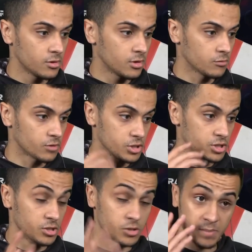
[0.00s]
Donc je
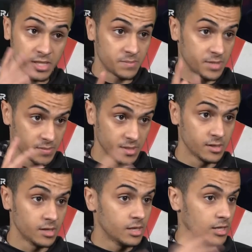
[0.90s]
dis speed, speed, speed.
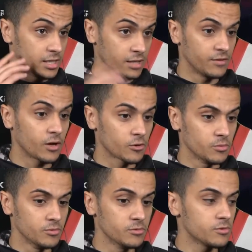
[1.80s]
Il vient en 2
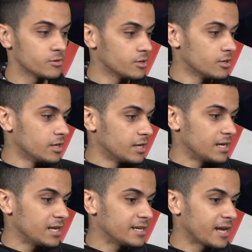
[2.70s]
minutes.
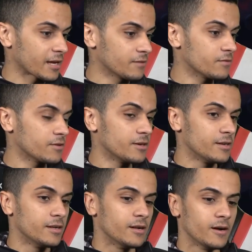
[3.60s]
L'alien arrive.
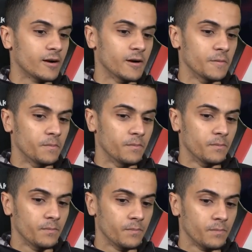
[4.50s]
Euh,
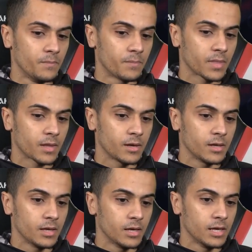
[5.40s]

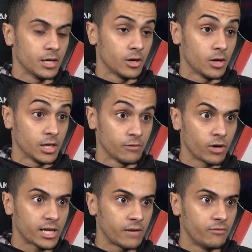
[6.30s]
et euh, il voit
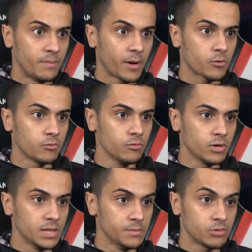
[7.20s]
qu'elle a fumé partout.
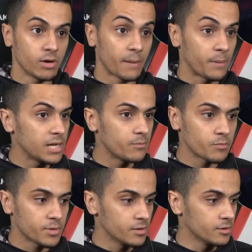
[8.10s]
il me dit, ouais, appelle les
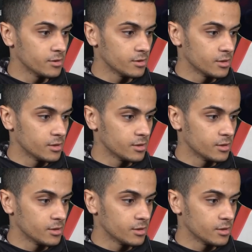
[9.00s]
pompiers.